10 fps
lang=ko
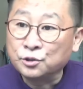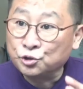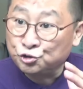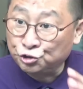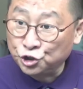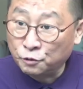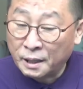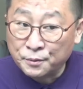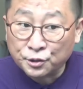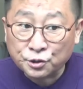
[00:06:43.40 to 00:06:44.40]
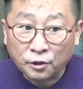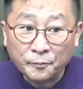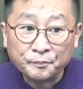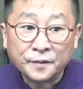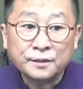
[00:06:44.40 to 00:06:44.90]
유념하면서
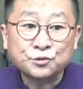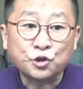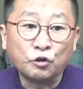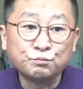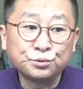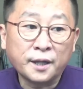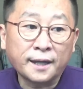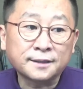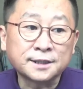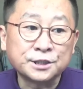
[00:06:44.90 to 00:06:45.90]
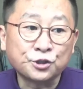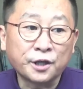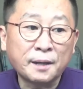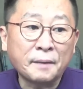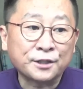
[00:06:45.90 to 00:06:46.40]
정부의
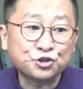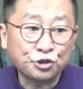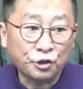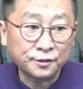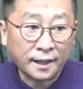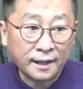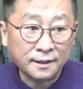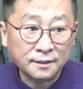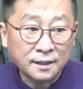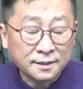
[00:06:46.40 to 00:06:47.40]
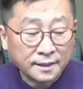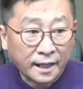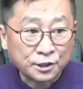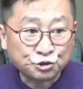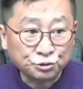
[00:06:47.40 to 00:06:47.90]
기조에 맞춰 나갈,
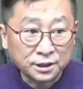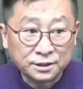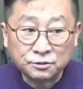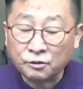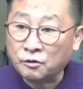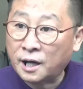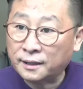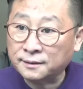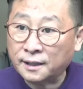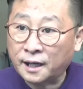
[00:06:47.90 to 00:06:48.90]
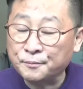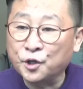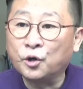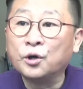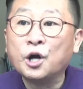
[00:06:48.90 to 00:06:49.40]
나갈 수 있도록
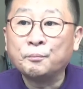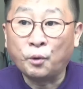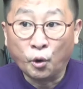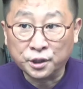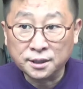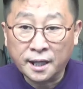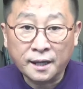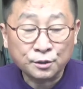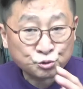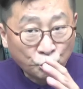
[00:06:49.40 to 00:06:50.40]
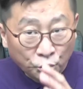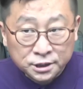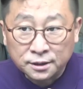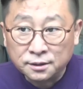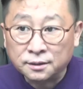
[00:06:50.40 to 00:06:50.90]
하겠다라며 본인의
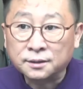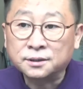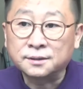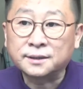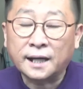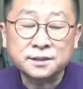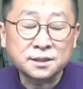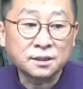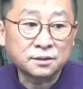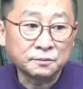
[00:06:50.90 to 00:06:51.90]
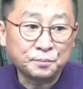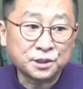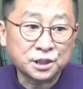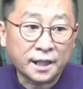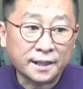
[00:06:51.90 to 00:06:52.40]
소신을 끝까지
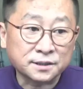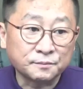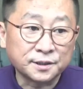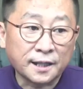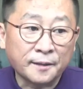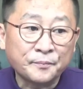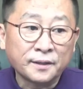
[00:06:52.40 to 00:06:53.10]
급히지 않았습니다.